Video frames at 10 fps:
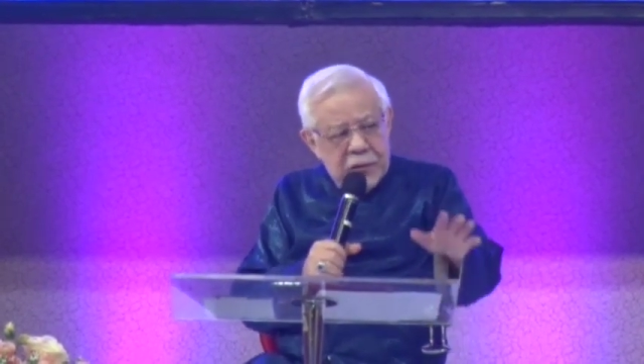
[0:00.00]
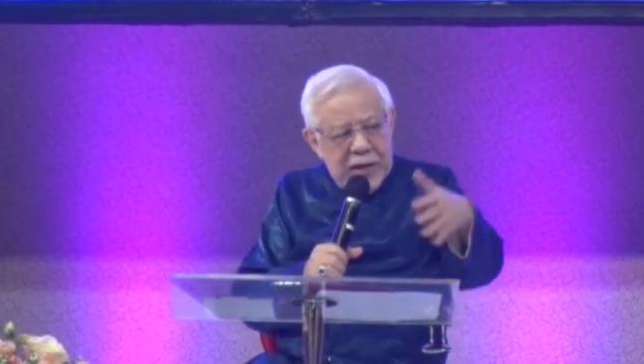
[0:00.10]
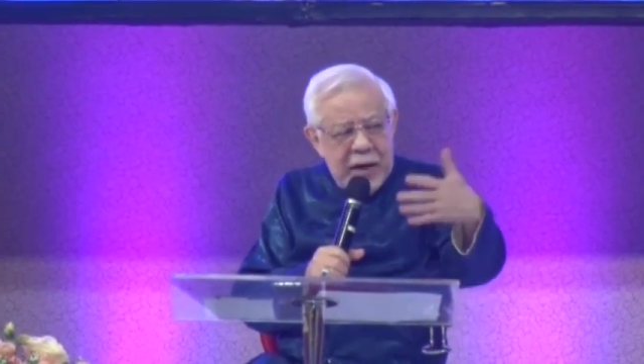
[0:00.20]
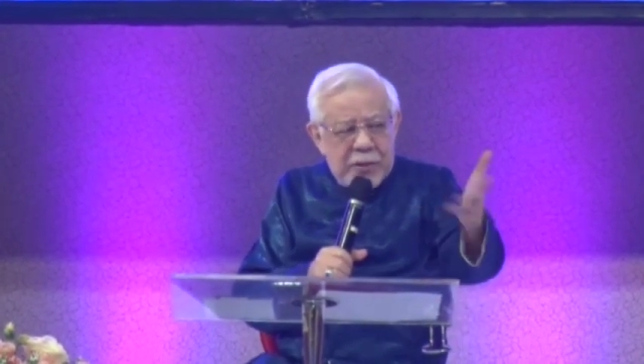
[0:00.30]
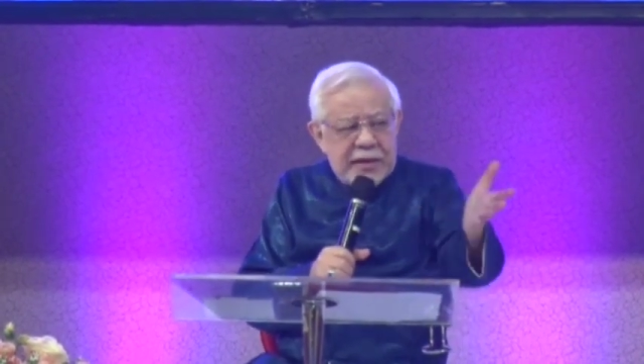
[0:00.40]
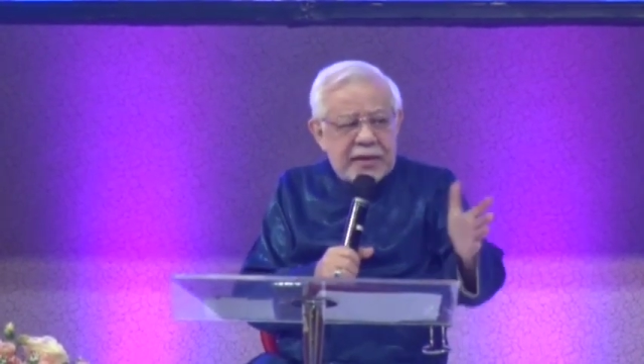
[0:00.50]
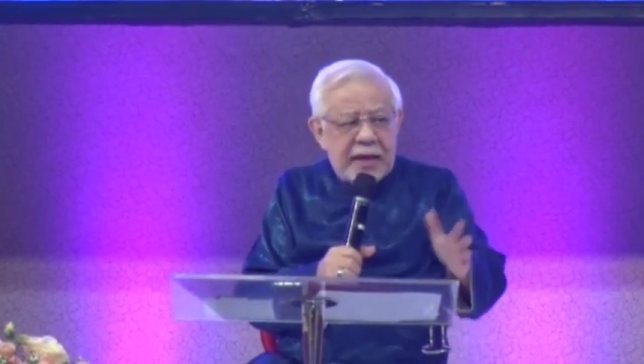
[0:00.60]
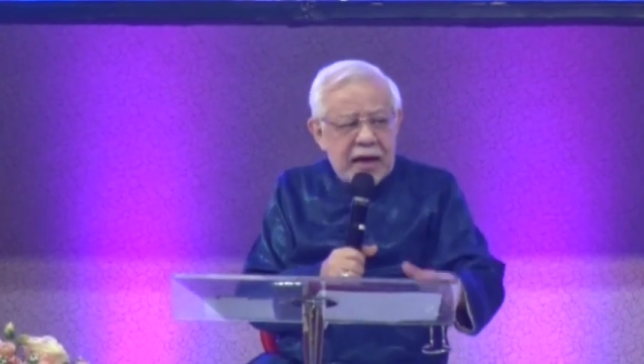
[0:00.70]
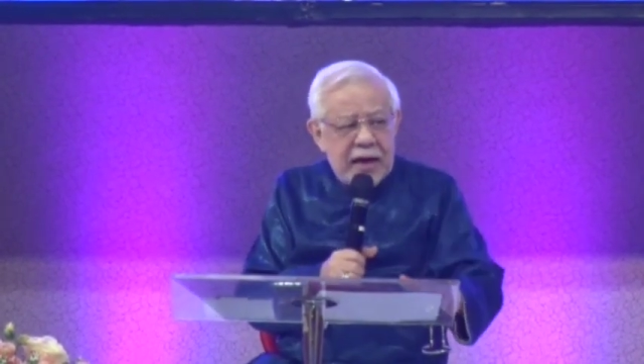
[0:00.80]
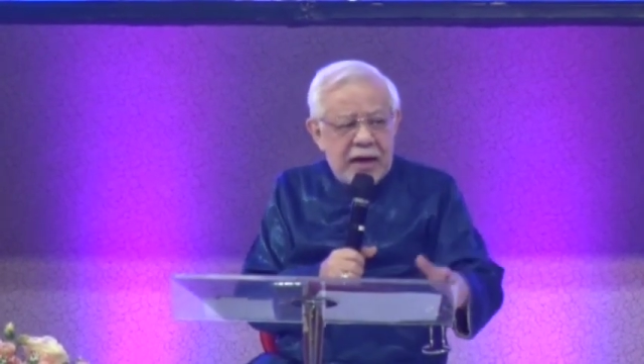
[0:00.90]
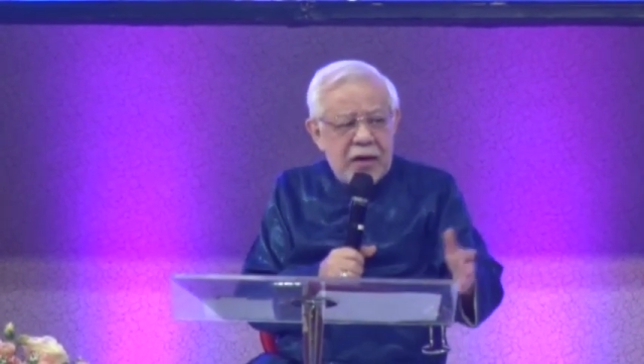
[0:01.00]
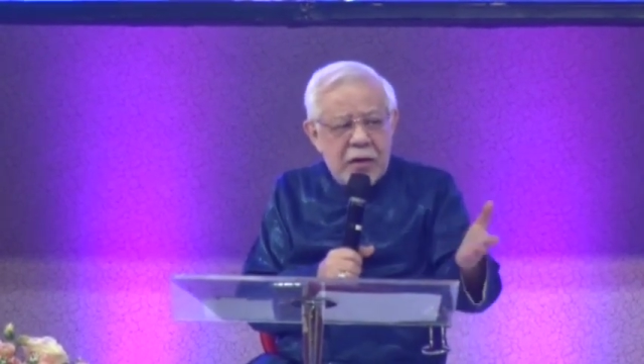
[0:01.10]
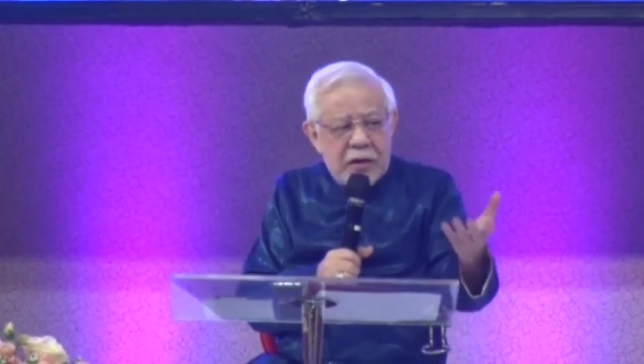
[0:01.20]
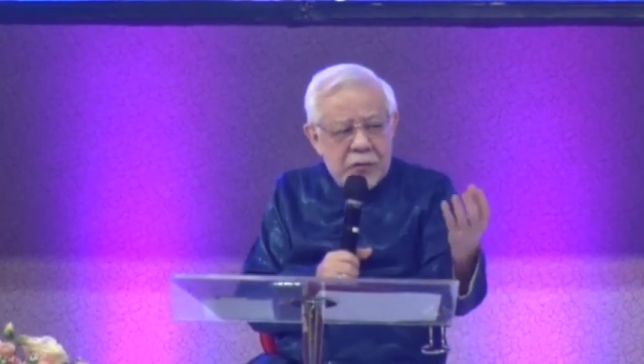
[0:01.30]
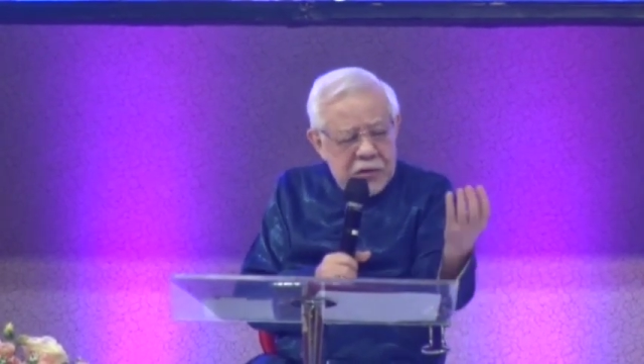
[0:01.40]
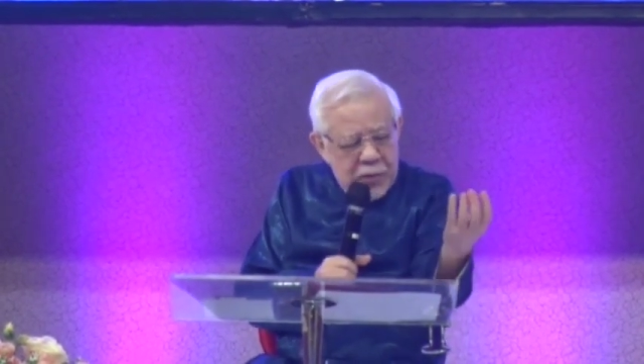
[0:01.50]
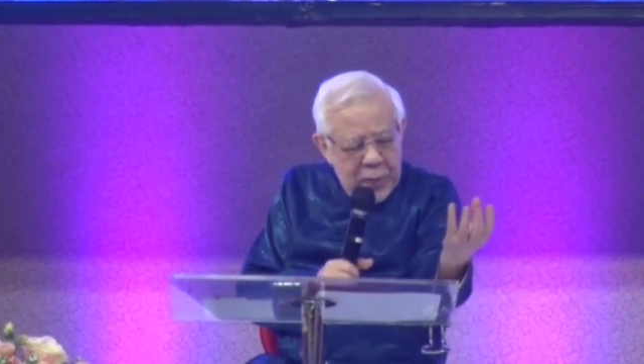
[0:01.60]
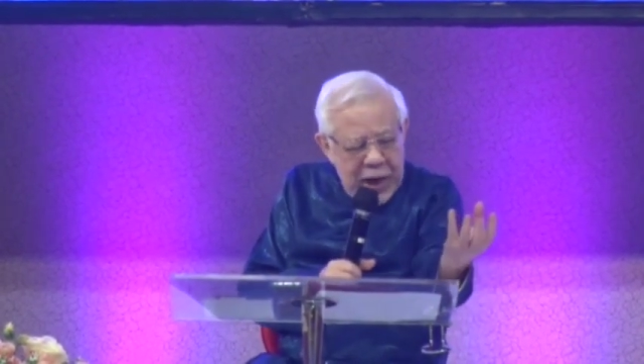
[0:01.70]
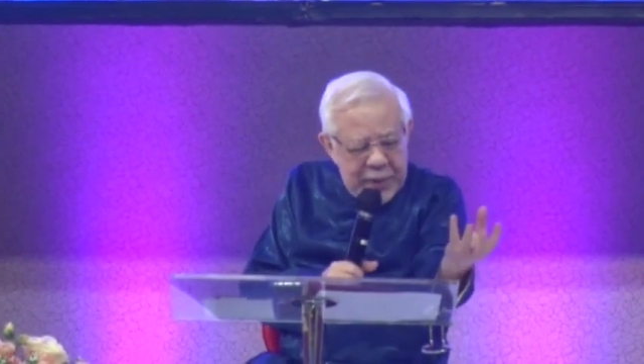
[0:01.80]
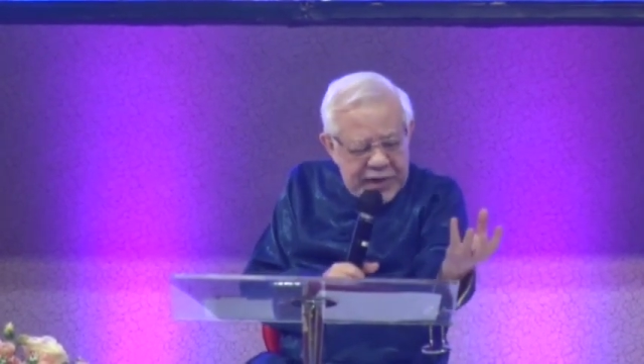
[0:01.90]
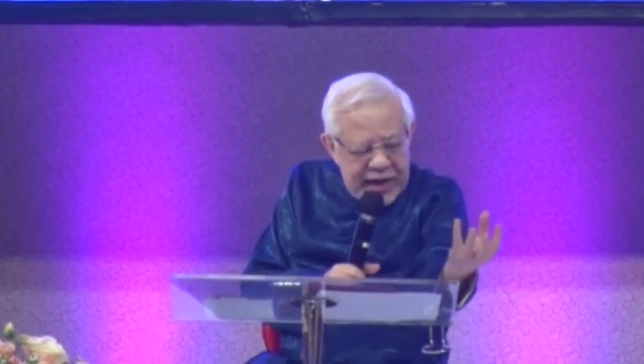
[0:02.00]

Cuman nggak mau cerita. Kadang-kadang orang cuma, cuma ambil